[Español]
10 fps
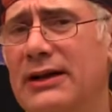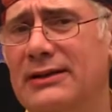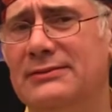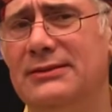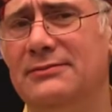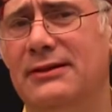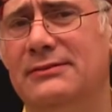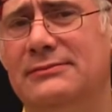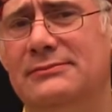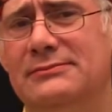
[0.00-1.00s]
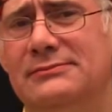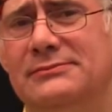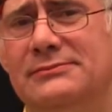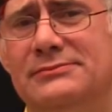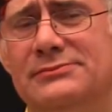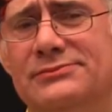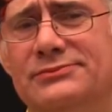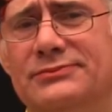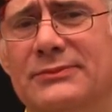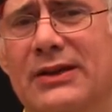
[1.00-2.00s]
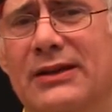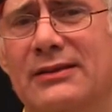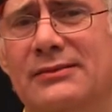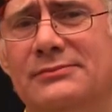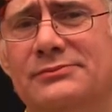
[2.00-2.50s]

agresiva, ¿eh?